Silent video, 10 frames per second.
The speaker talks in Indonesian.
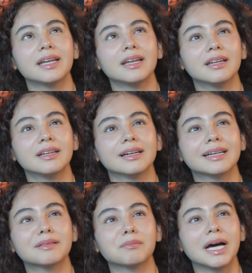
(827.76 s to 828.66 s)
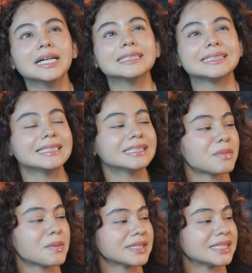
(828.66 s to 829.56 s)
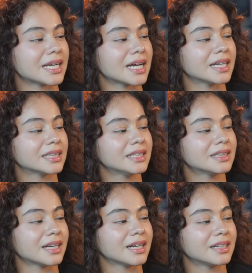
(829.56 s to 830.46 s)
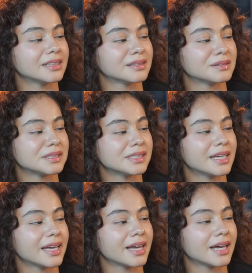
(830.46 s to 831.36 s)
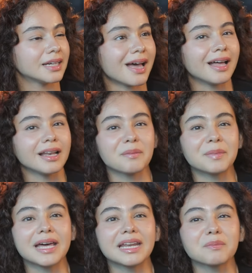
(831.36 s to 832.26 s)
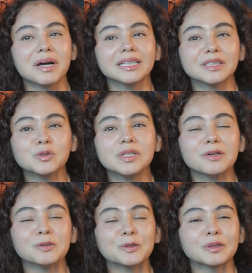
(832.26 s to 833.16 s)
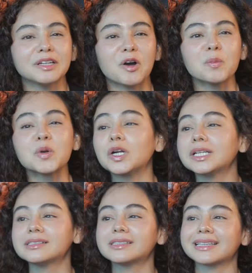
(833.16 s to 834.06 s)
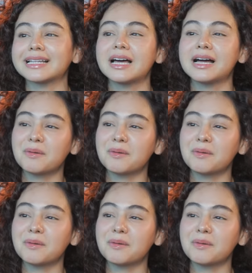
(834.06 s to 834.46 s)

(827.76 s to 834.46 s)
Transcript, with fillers: ya deket banget sih sama masyarakat kita gitu jadi kayak hal yang menarik banget juga untuk diobrolin setelah